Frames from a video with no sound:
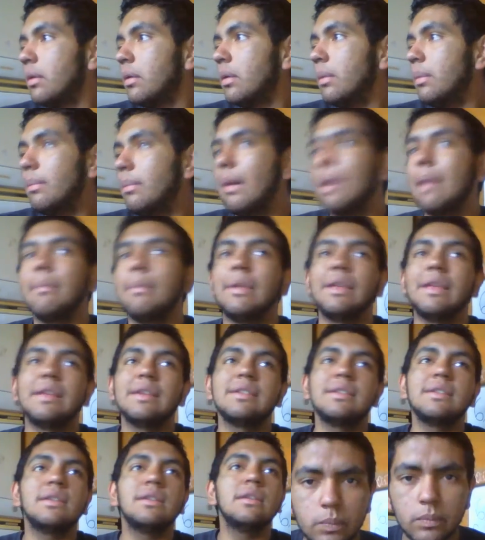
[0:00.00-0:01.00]
Mames.
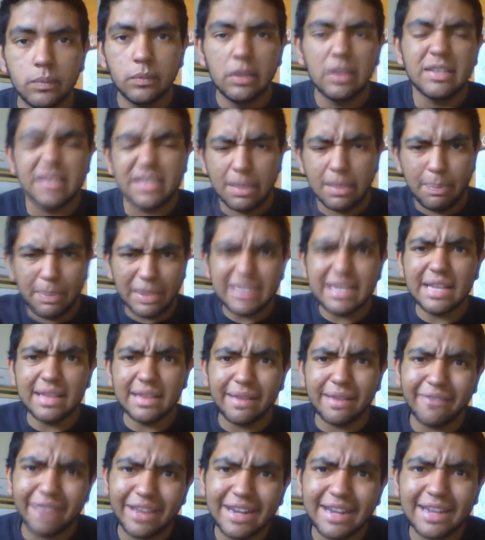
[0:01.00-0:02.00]
Se pasan de
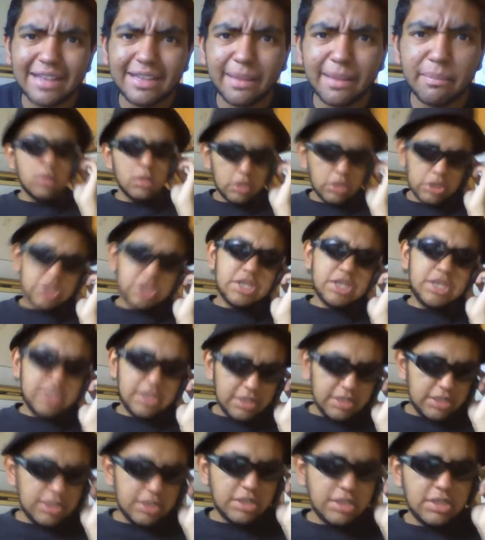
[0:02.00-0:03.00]
verga también. Sí, sí,
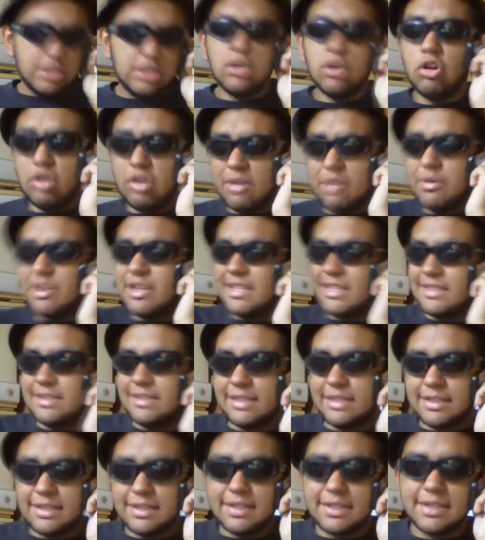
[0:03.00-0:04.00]
sí. Hola, buenas
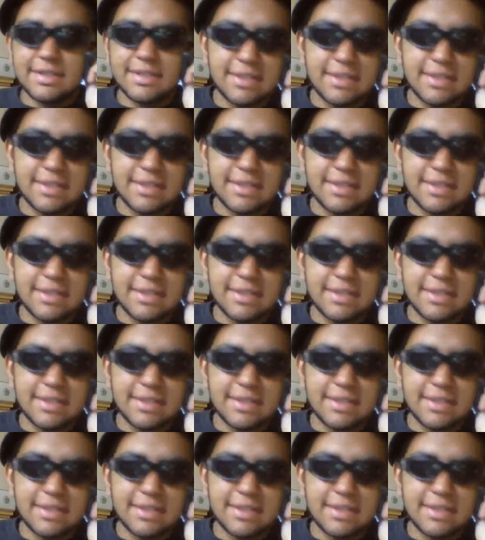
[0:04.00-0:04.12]
tardes.